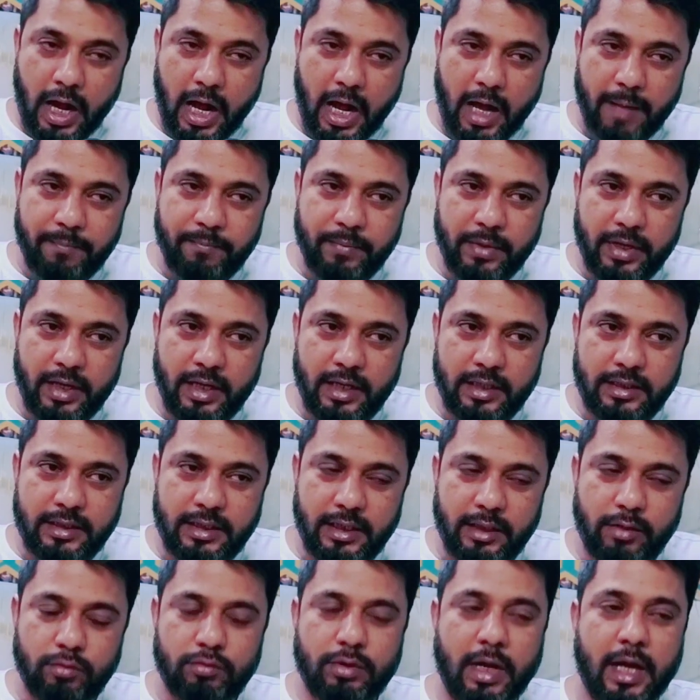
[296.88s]
आप एक
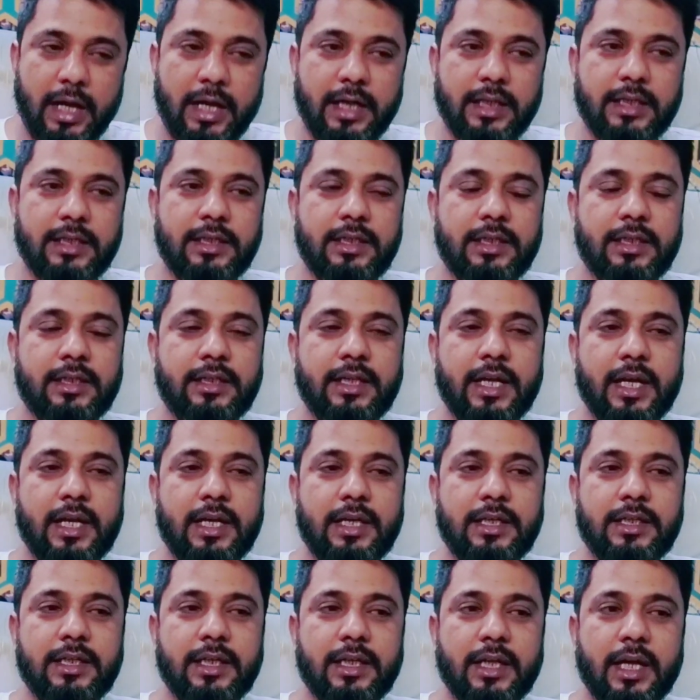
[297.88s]
चीज़ उठा के
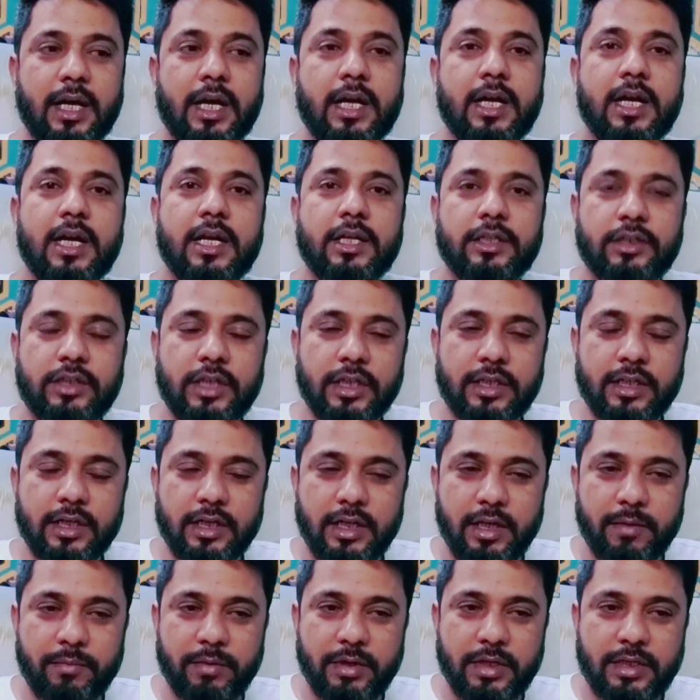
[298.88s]
देख लीजिए ना
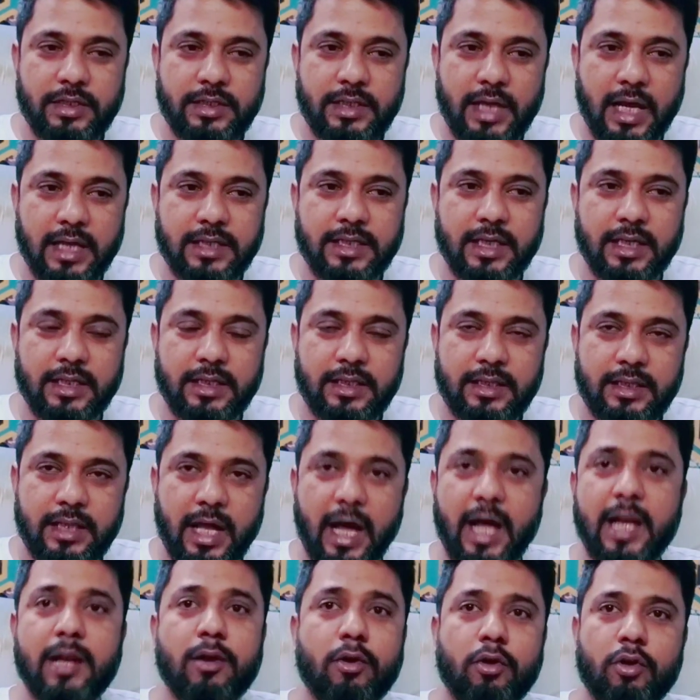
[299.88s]
जितने भी
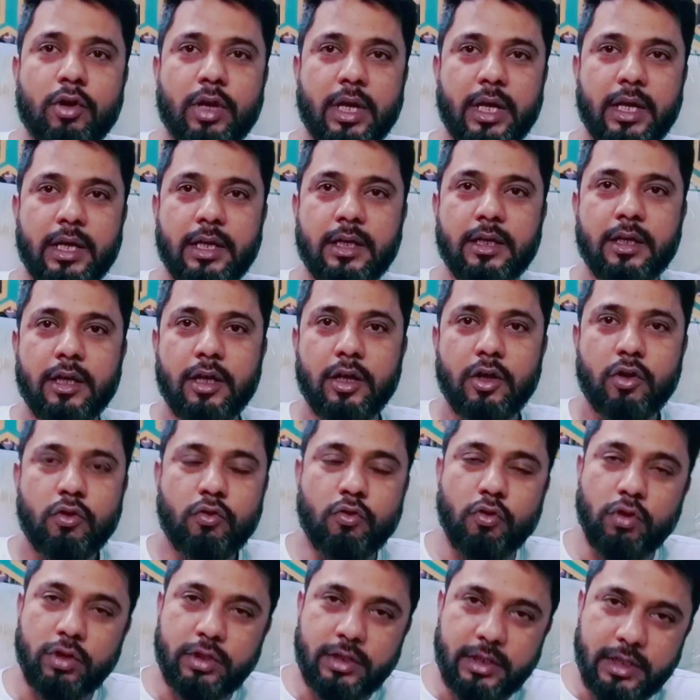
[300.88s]
सियासतदान लोग हैं
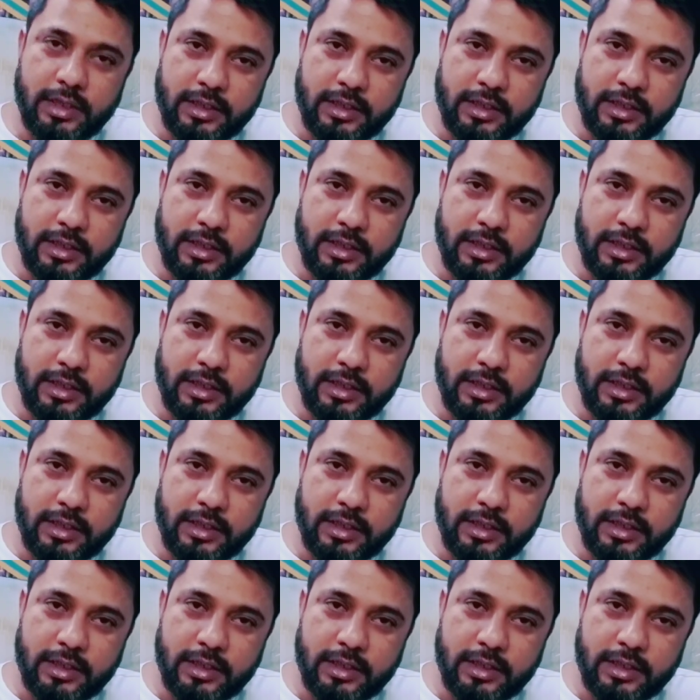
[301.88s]
कोई